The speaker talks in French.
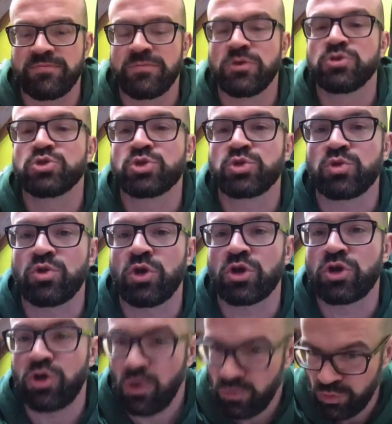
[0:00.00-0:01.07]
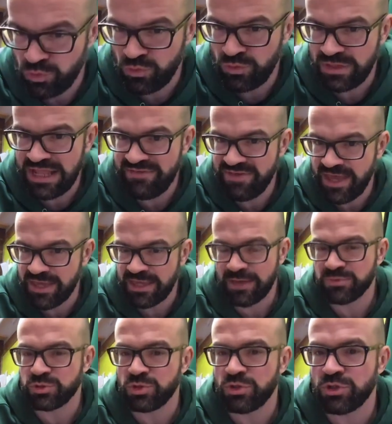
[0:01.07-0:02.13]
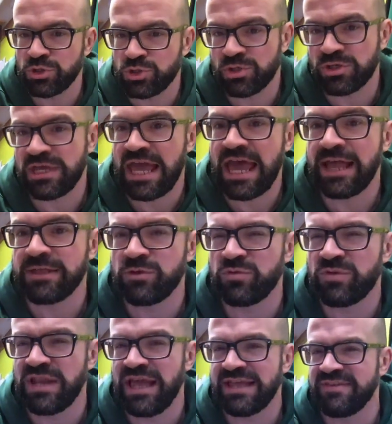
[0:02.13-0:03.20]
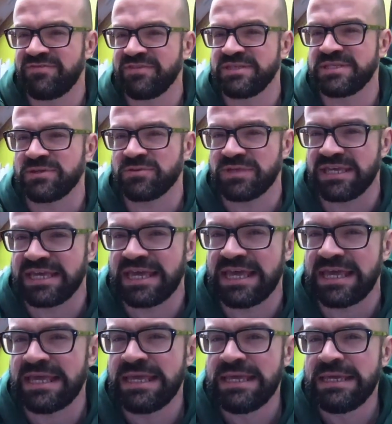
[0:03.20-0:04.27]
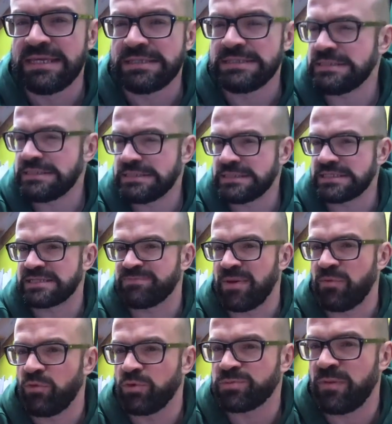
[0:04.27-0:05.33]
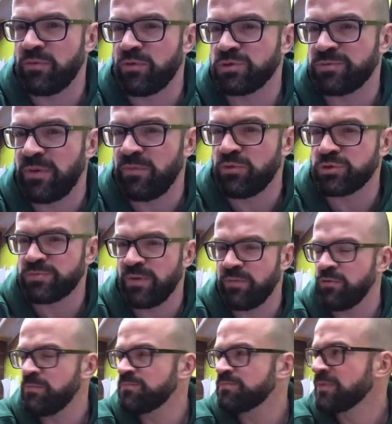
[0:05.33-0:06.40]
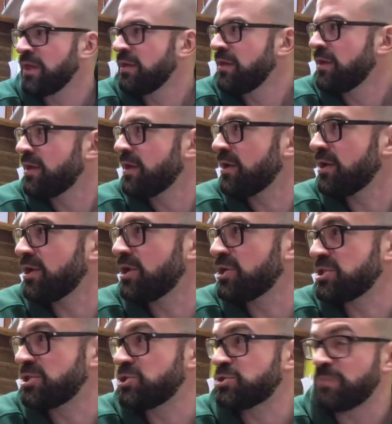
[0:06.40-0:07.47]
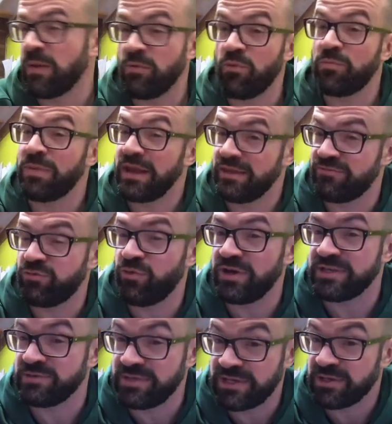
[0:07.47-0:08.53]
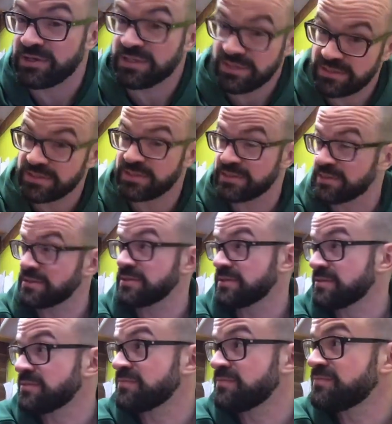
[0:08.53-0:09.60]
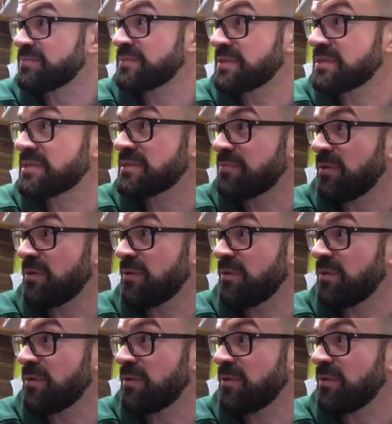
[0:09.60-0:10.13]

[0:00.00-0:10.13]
sur le contenu de la vieille capsule que tu regardes ou la définition d'écran. Ah, c'est pas beau, c'est pas beau, c'est pas beau, c'est pas beau. Euh, j'ai dit c'est pas beau plein de fois, ça veut dire que c'est pas